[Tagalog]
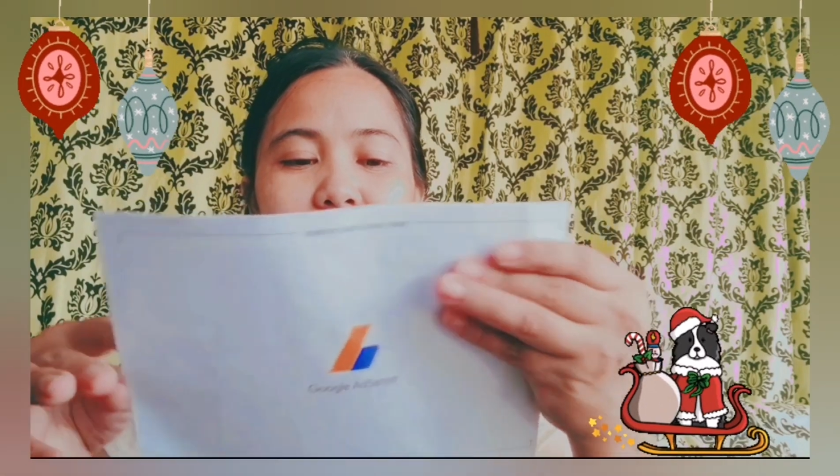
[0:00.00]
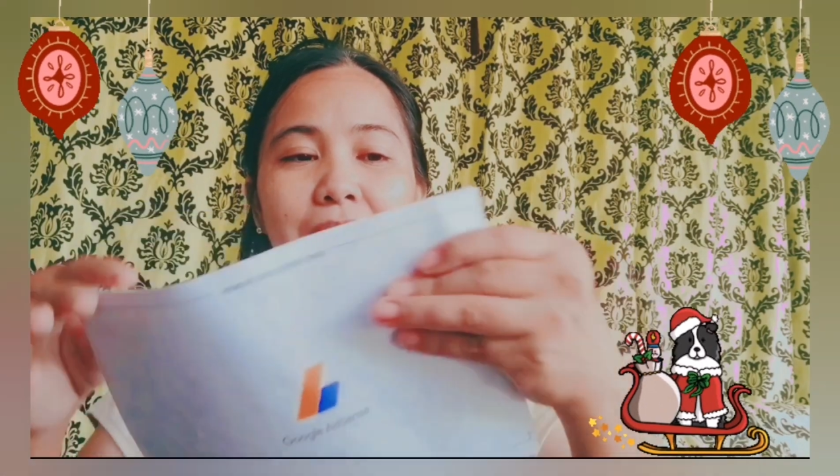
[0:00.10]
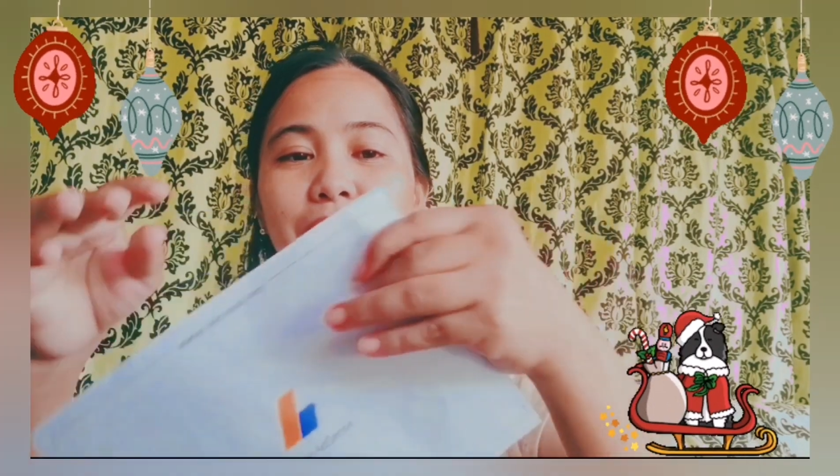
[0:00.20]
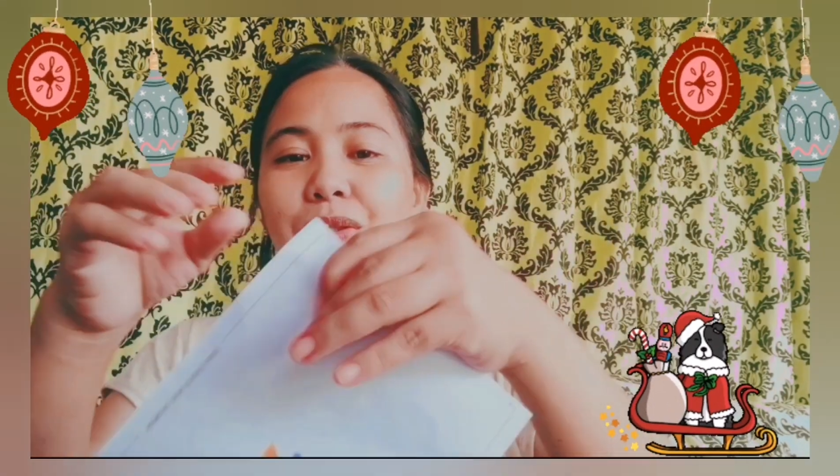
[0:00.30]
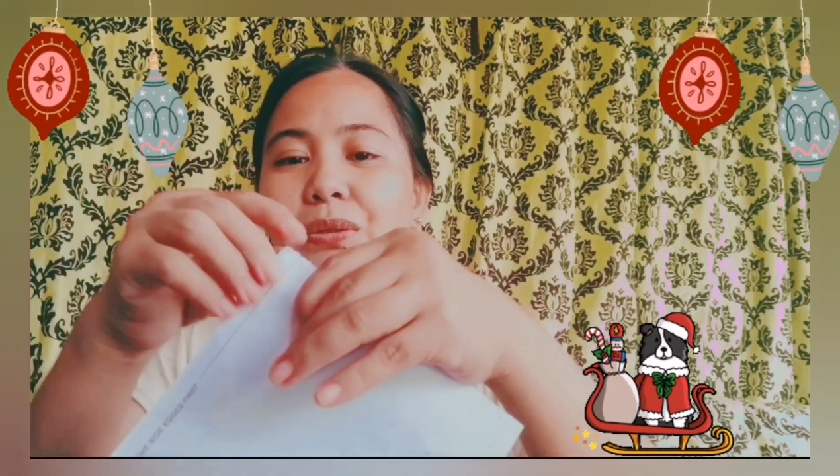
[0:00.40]

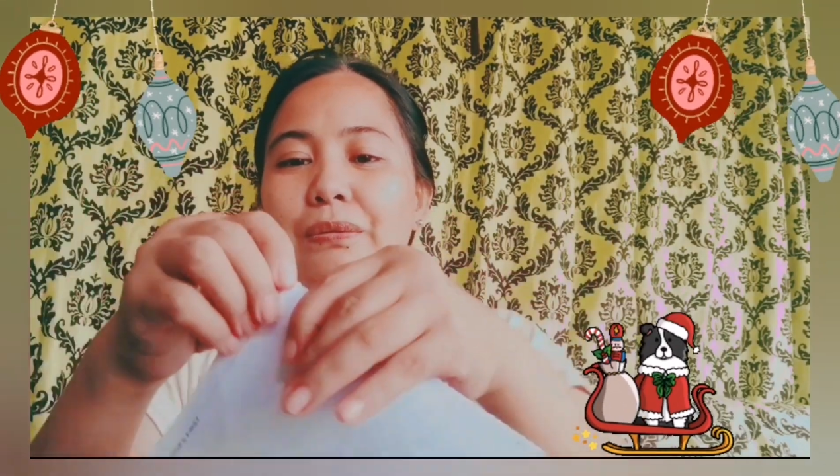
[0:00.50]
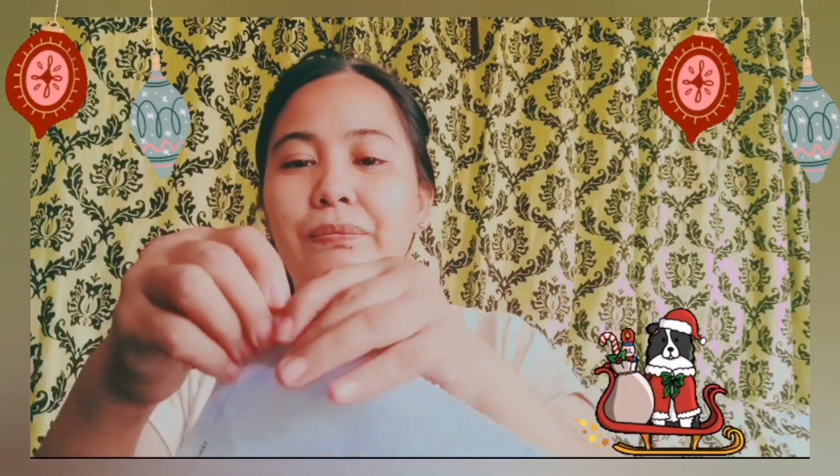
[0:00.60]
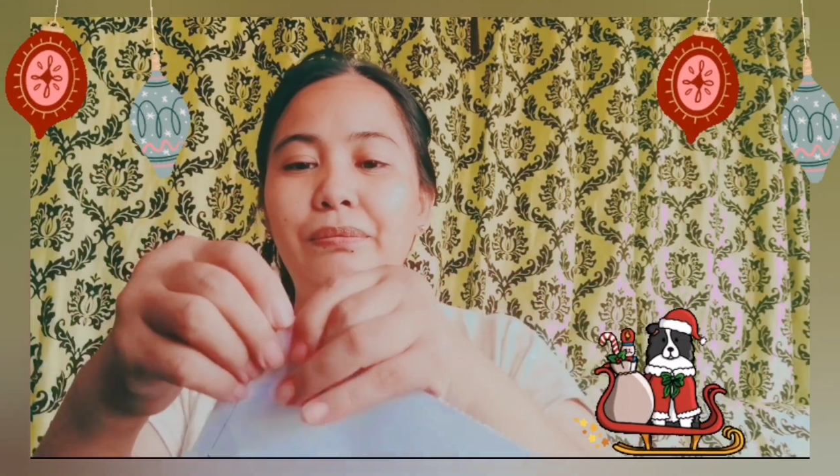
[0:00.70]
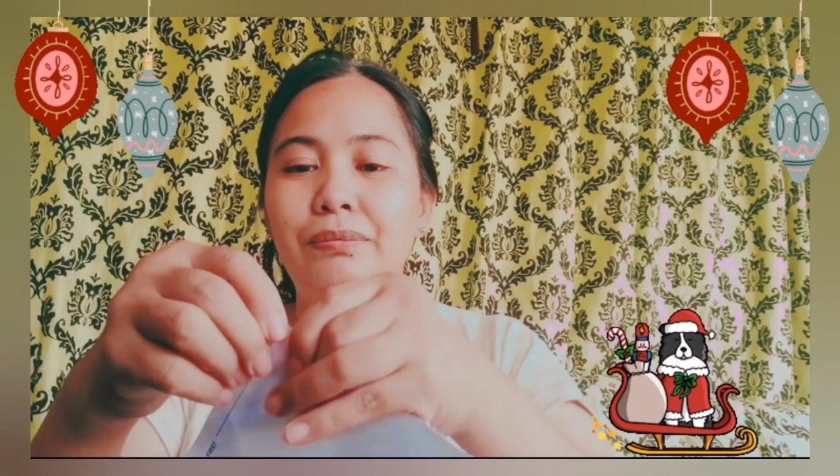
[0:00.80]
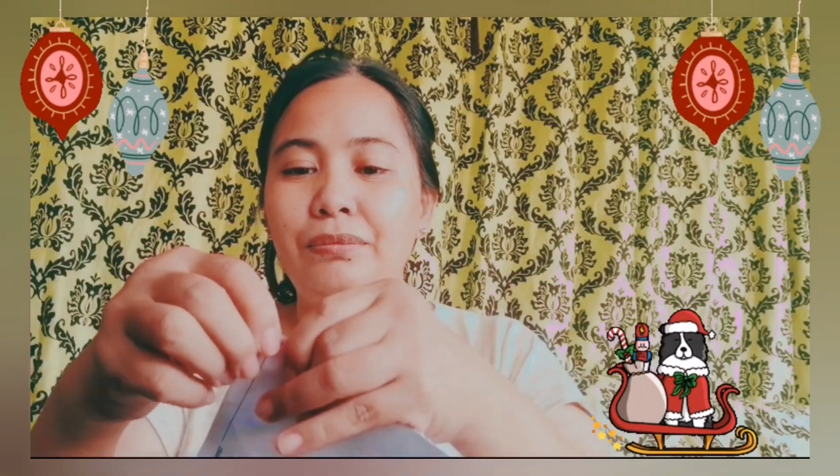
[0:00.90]
Ito.
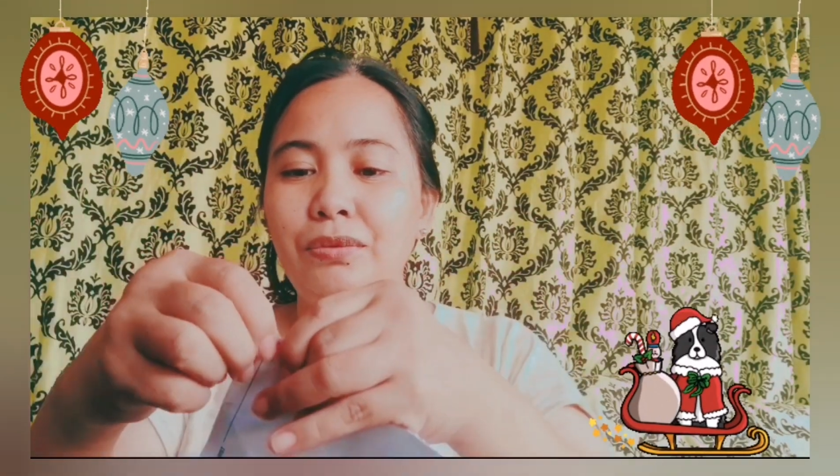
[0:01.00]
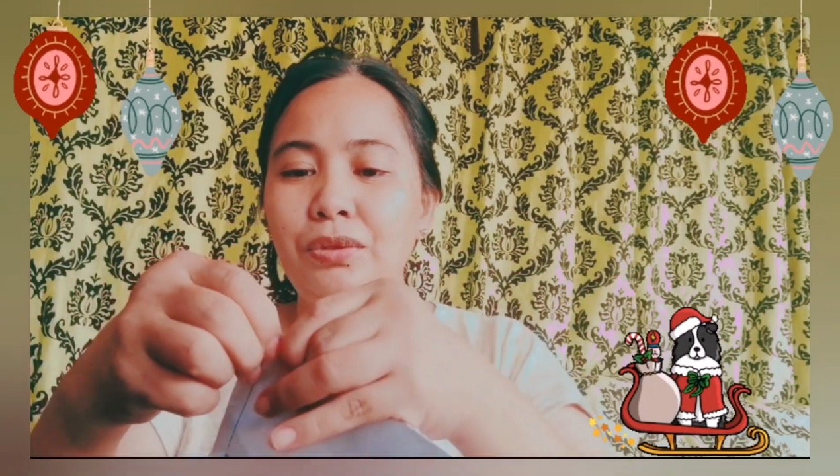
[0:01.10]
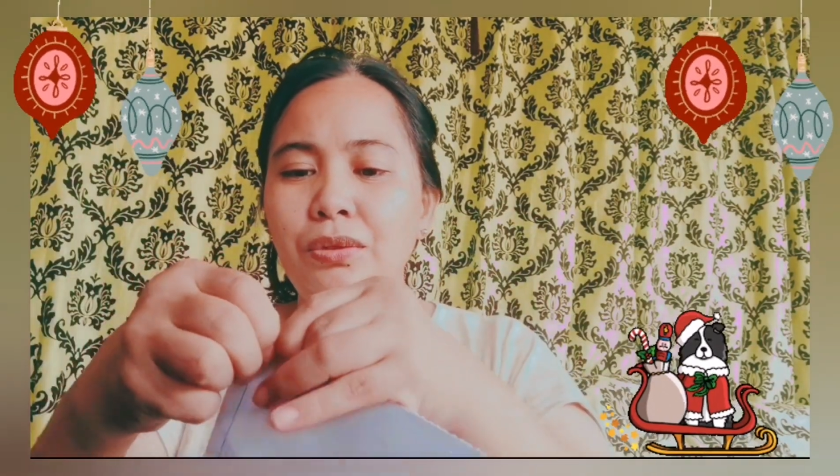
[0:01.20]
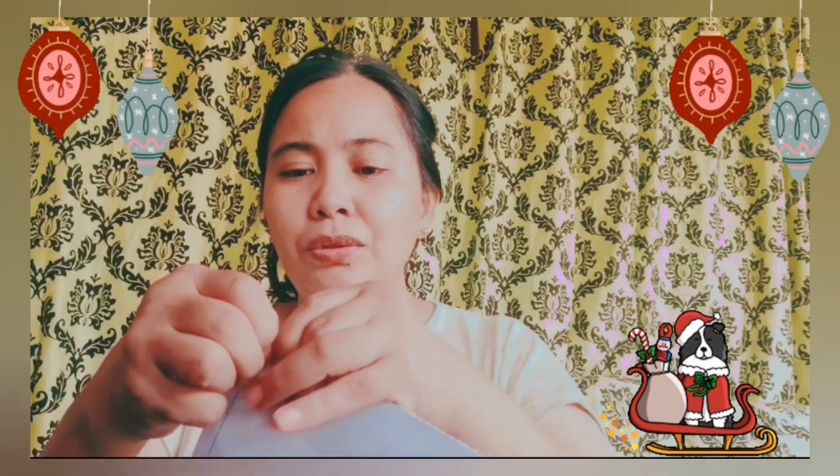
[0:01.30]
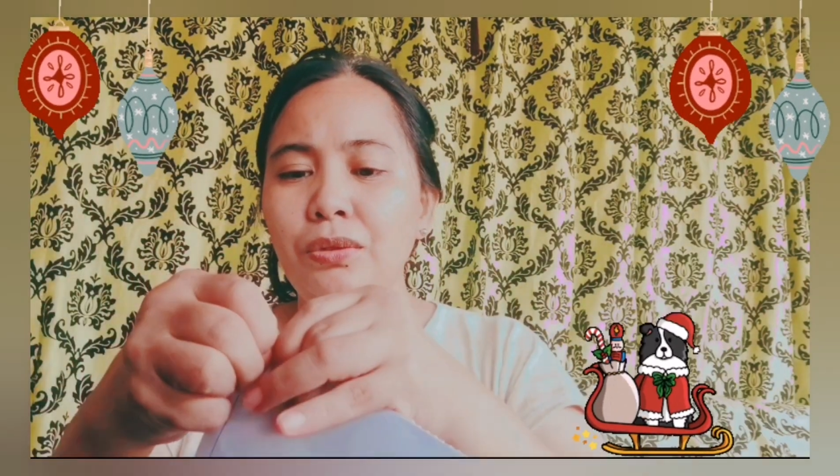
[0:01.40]

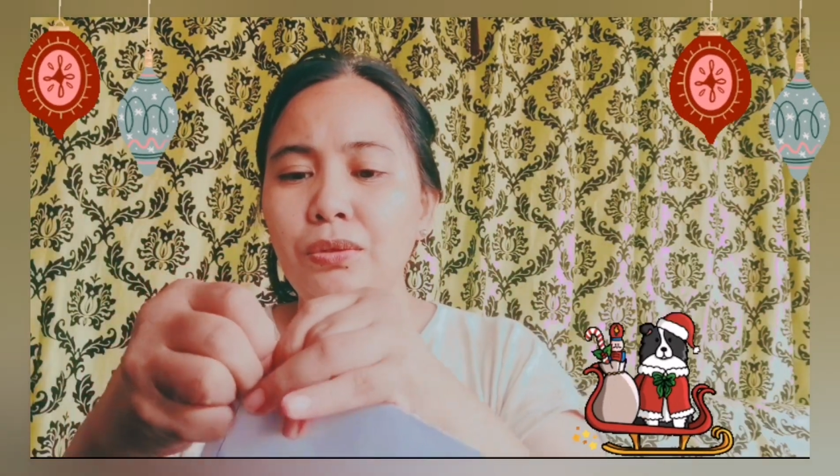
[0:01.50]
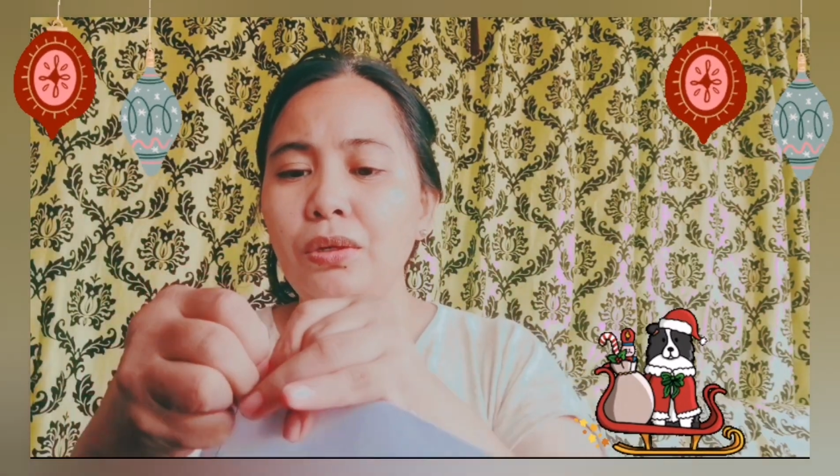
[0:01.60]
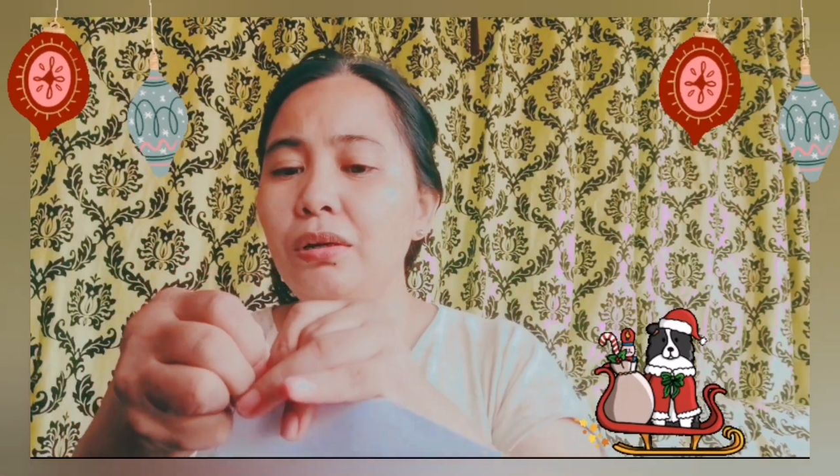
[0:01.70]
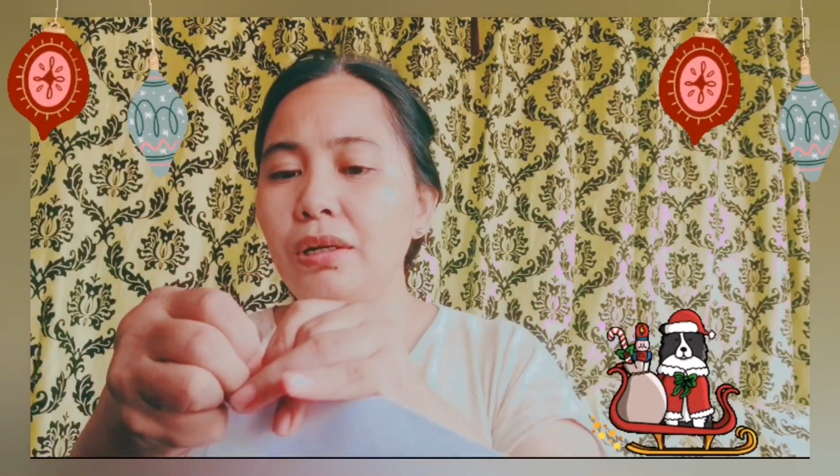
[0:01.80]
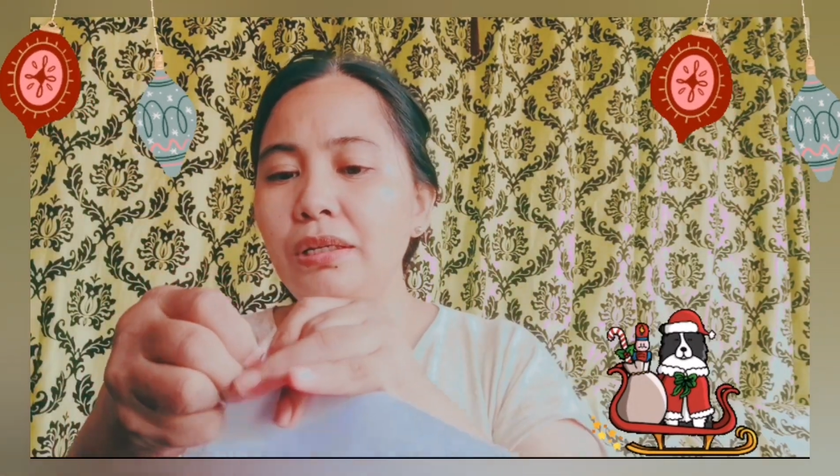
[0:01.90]

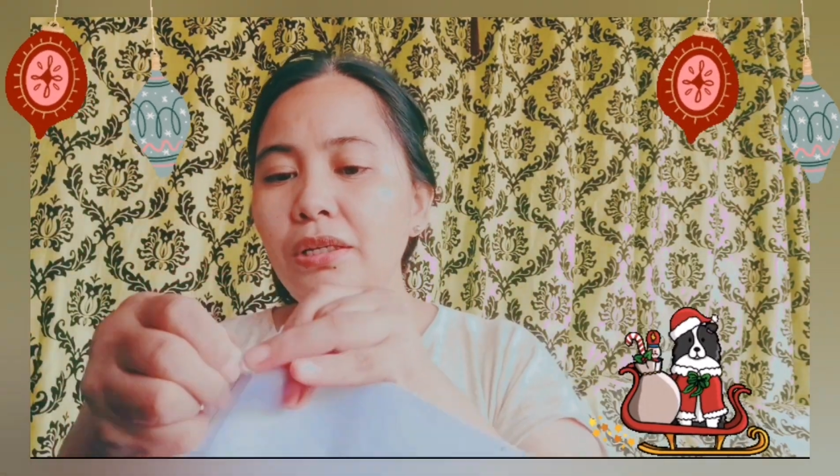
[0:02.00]
Tagal